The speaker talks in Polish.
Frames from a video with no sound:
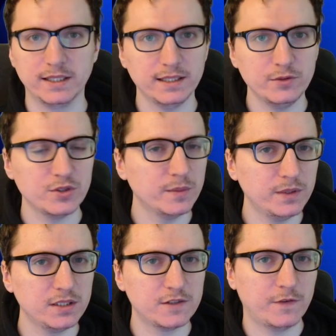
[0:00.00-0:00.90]
Nagle już nie
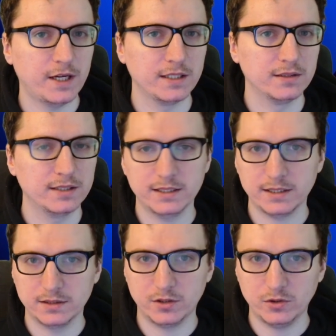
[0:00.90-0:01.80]
byli cwani, nagle
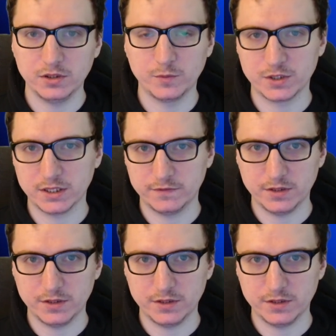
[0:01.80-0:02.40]
kiedy oni musieli